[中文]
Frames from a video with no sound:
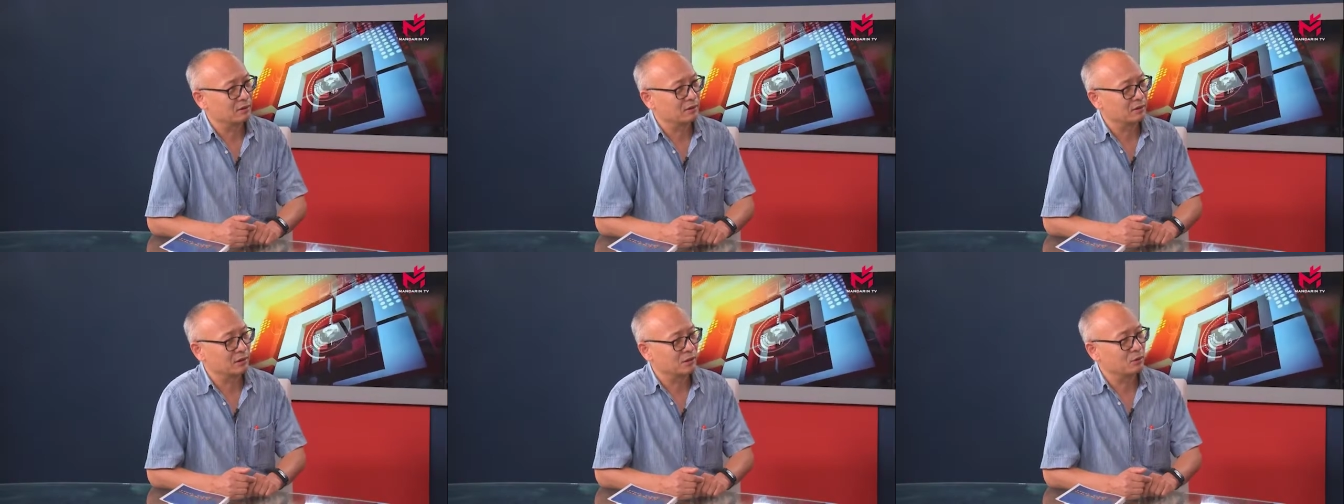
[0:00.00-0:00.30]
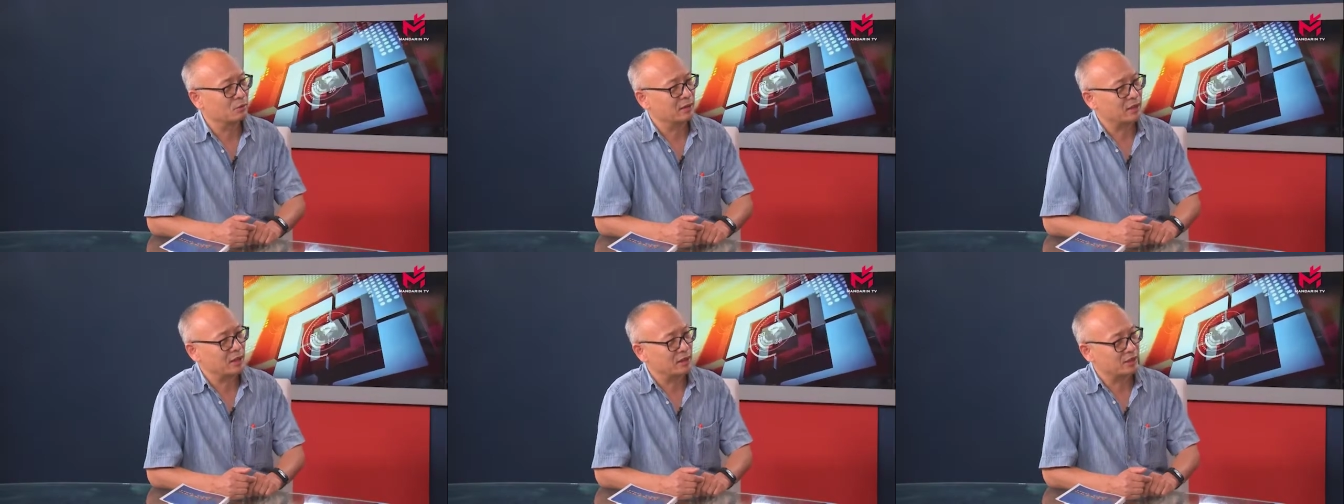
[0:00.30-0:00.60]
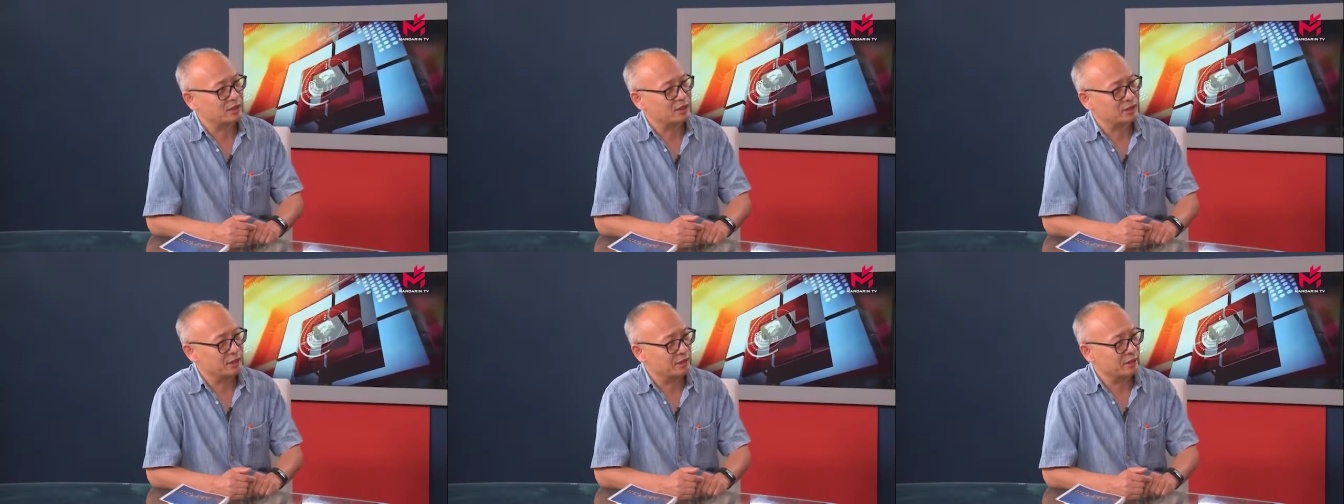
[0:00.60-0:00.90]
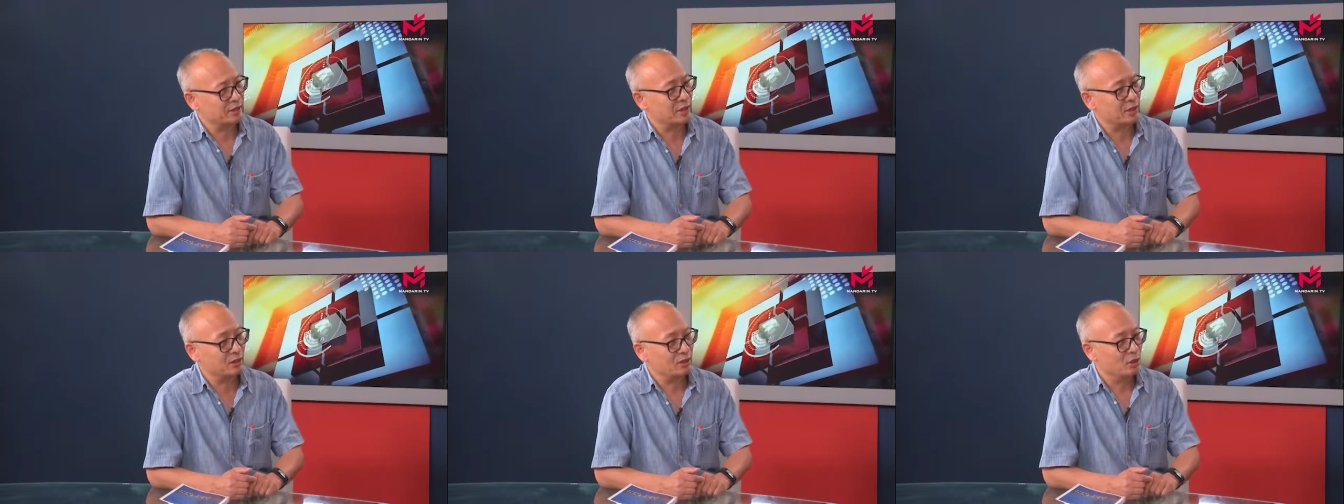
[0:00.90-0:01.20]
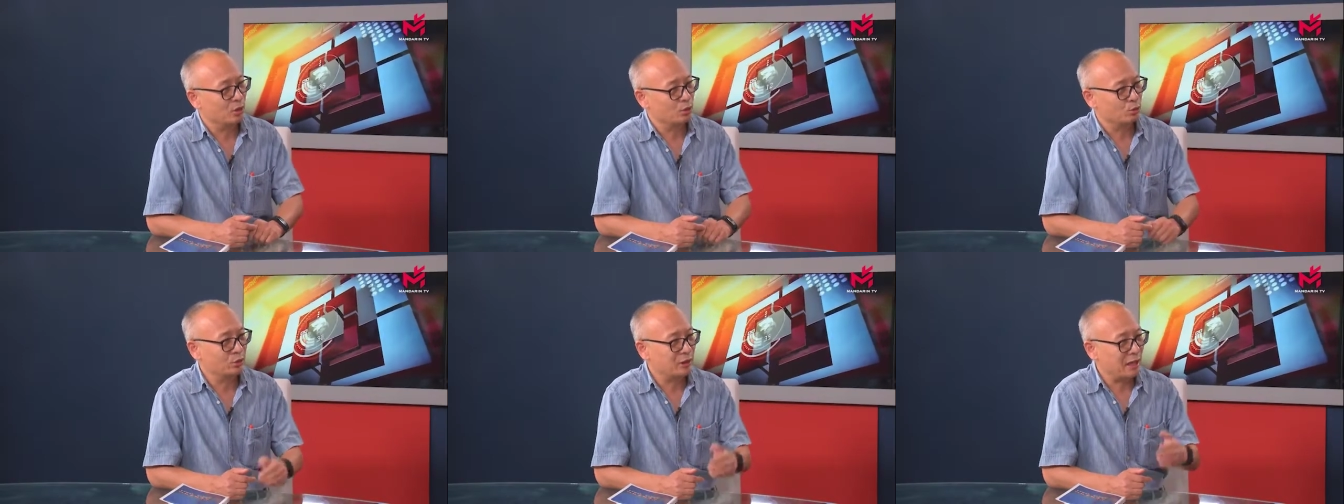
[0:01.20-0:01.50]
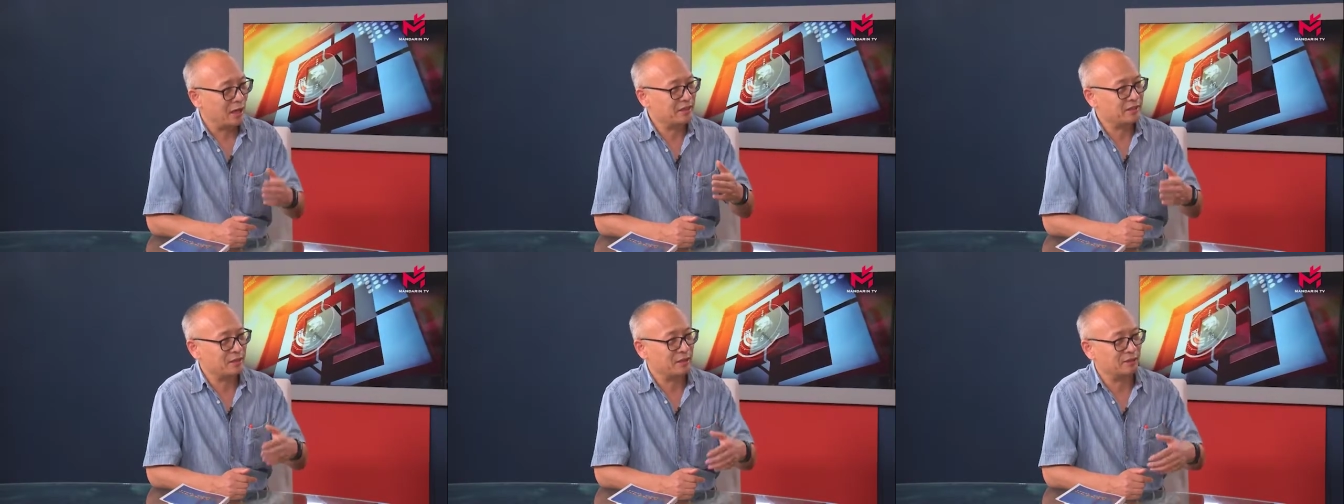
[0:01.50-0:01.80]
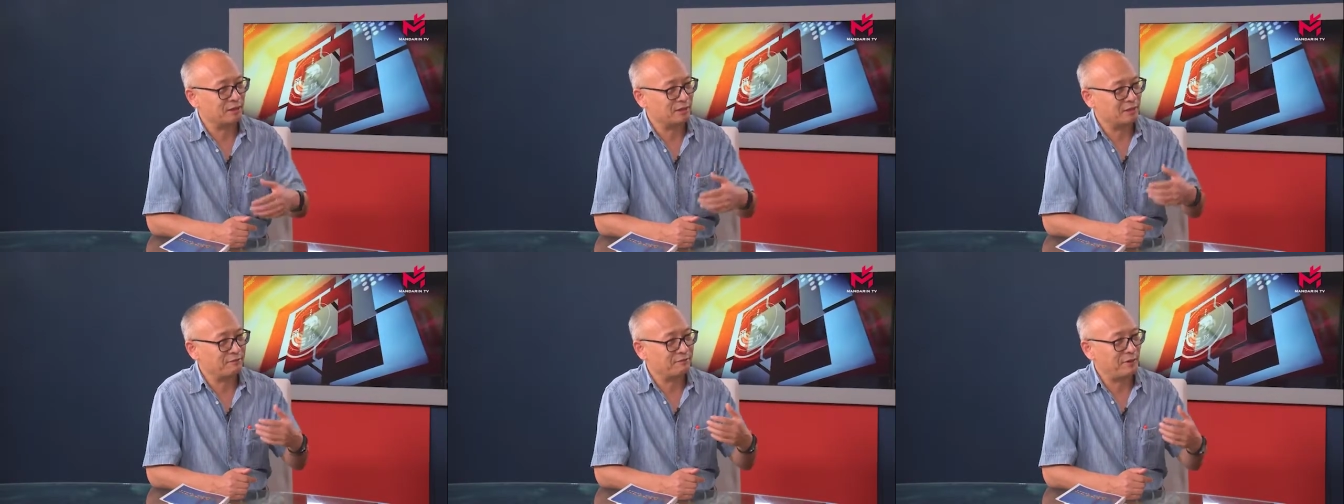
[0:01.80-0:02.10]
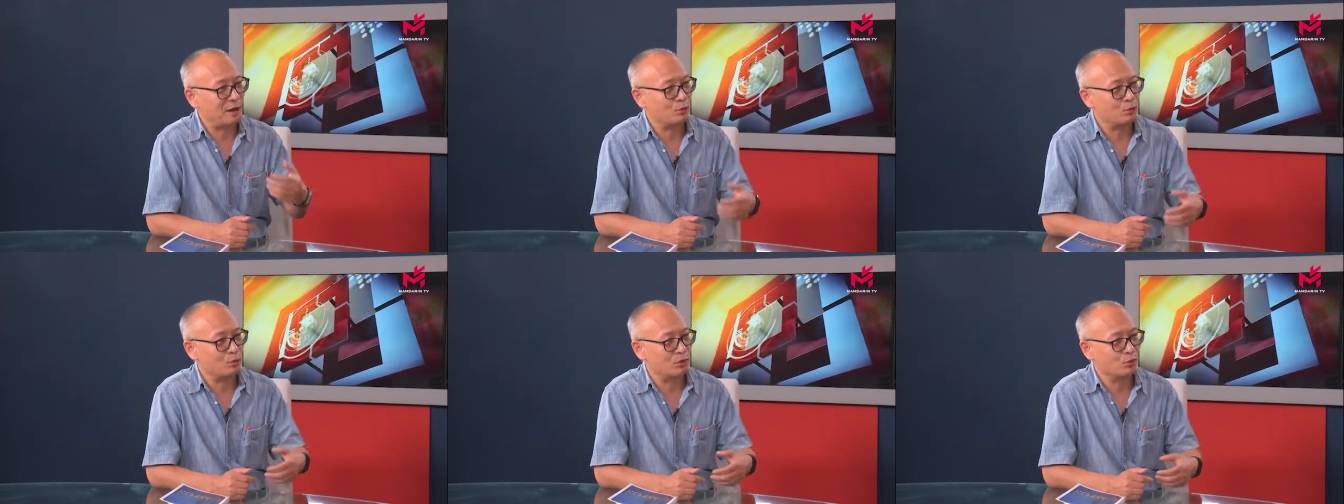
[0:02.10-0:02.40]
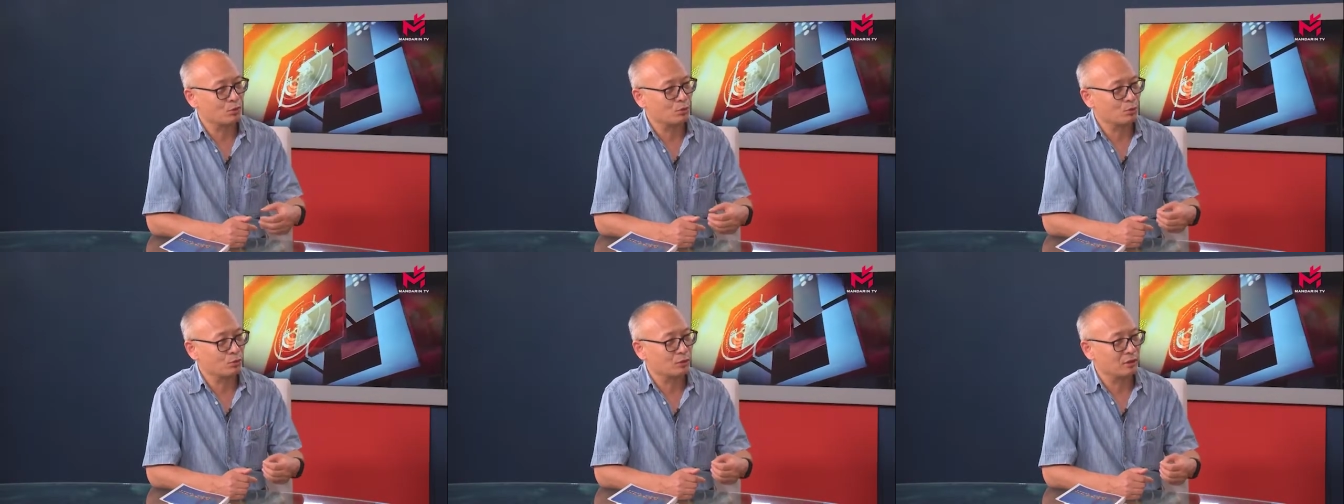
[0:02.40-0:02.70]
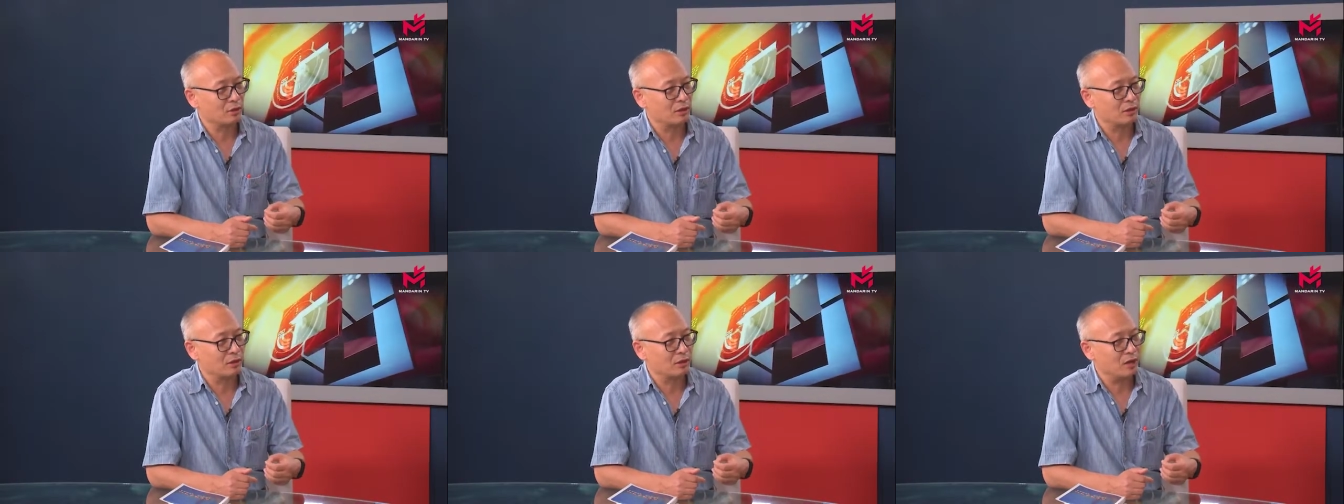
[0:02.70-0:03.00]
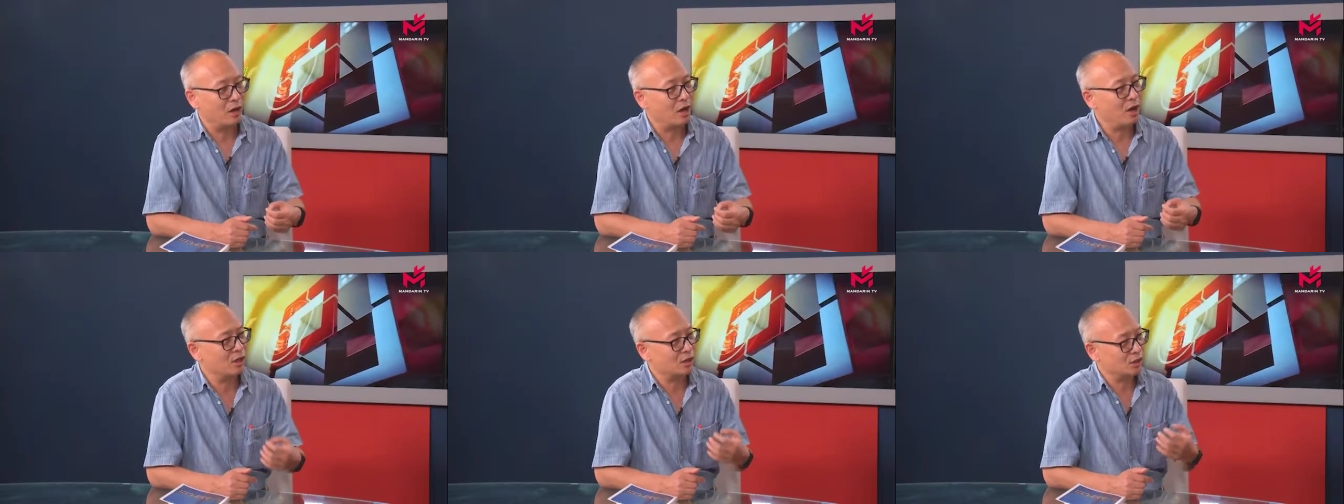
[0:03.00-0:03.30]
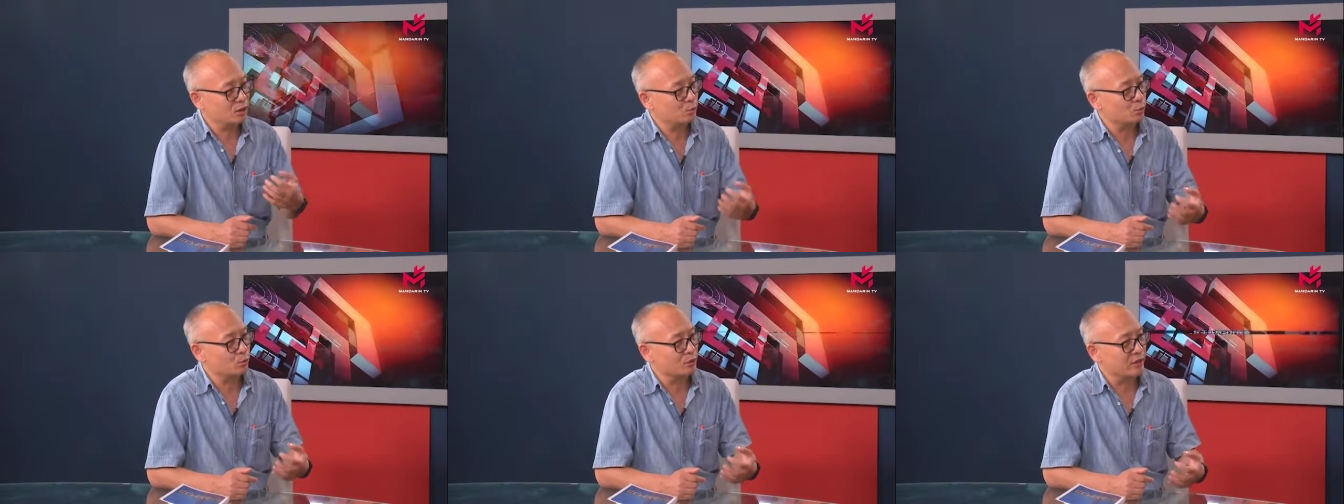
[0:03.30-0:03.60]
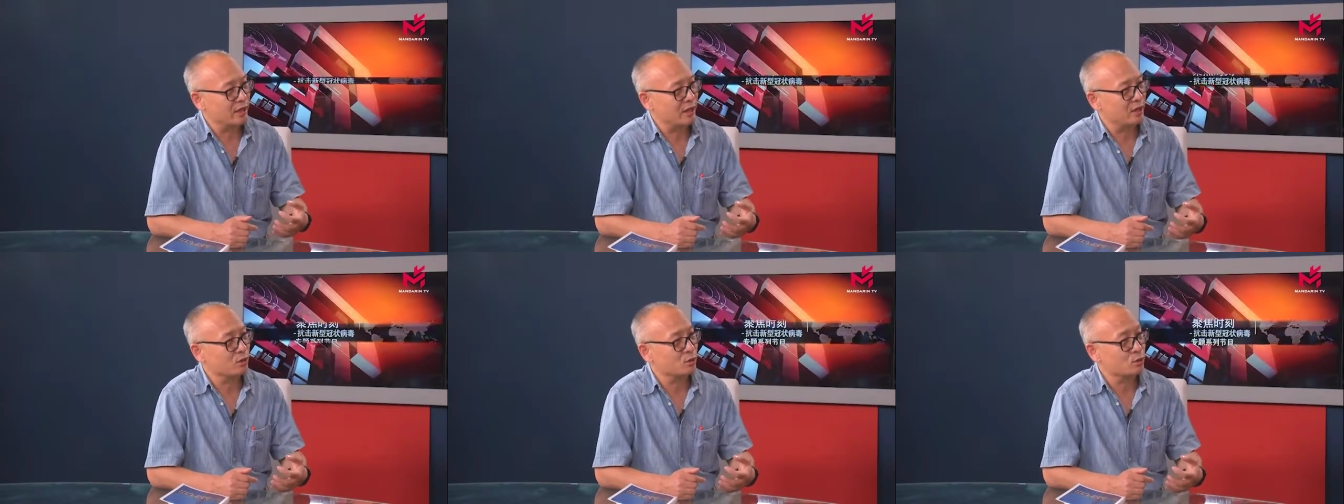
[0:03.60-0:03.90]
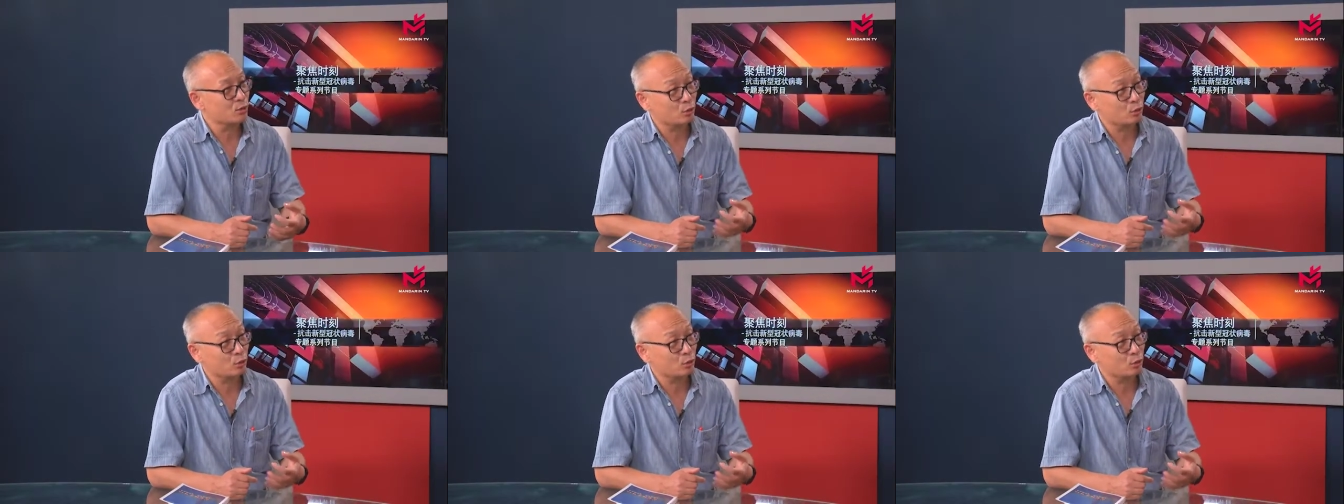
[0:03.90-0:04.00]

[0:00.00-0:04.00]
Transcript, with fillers: 跟我干了十几年，据他讲，他在法国工作了二十五年，